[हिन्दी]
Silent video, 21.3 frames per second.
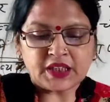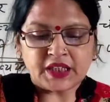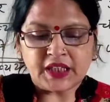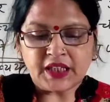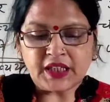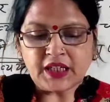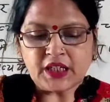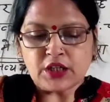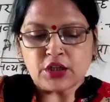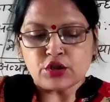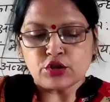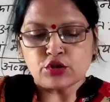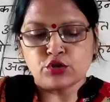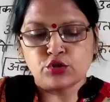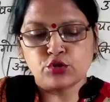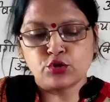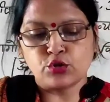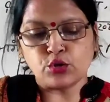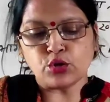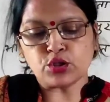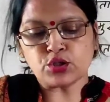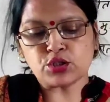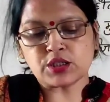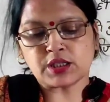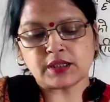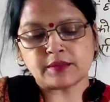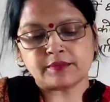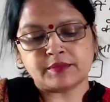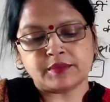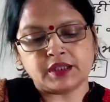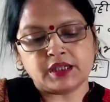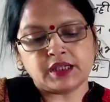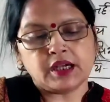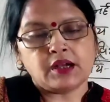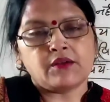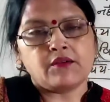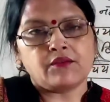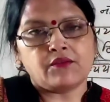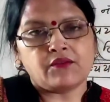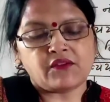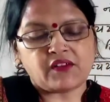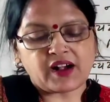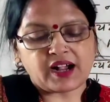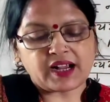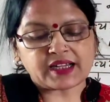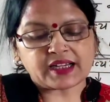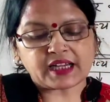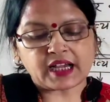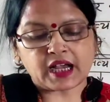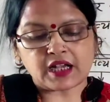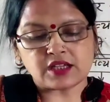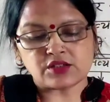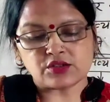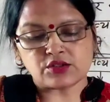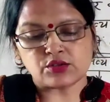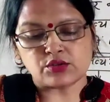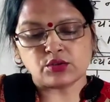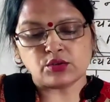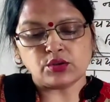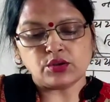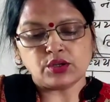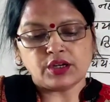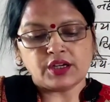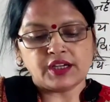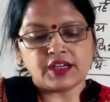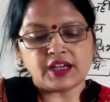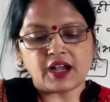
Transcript: कि दो शब्द वाक्यांशों